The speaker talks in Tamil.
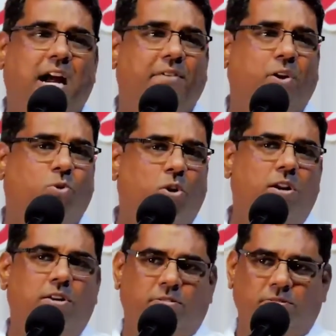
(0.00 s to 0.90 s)
அவனை
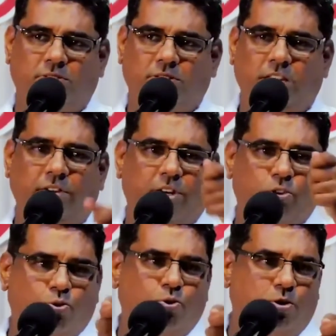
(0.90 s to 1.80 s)
கொள்ளு
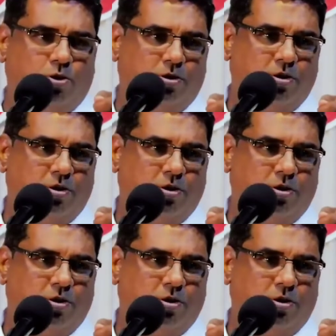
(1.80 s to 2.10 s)
இவனை சுடு